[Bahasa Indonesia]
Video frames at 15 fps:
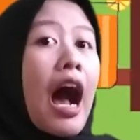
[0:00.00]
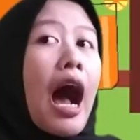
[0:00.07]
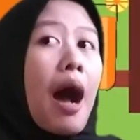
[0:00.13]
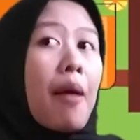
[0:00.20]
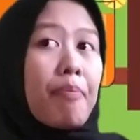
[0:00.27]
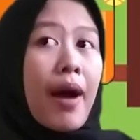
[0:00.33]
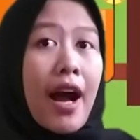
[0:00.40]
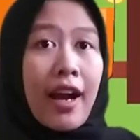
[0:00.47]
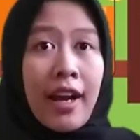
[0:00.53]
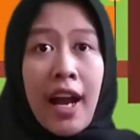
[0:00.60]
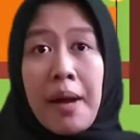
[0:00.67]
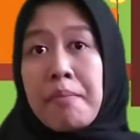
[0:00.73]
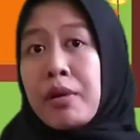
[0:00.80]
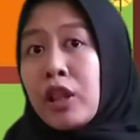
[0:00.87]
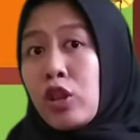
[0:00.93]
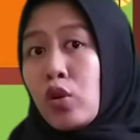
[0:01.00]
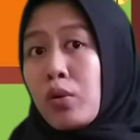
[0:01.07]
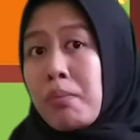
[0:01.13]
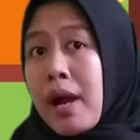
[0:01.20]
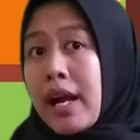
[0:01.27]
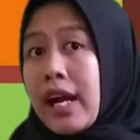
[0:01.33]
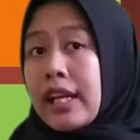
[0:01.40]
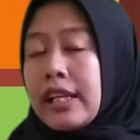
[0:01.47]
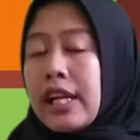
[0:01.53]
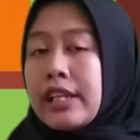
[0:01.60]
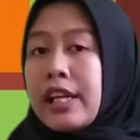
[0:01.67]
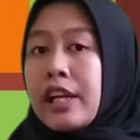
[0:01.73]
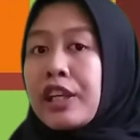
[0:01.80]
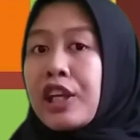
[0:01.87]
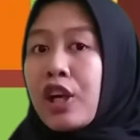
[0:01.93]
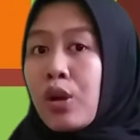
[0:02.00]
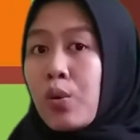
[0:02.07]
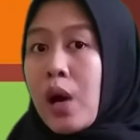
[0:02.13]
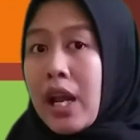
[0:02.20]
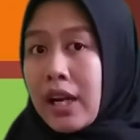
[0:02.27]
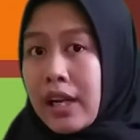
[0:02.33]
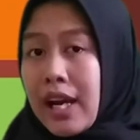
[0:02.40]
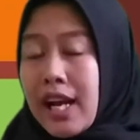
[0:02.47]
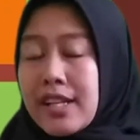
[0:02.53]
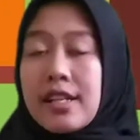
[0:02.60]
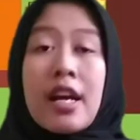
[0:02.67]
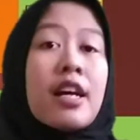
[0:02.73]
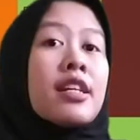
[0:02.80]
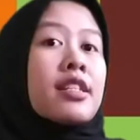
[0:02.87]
apakah bentuk makanan yang dikeluarkan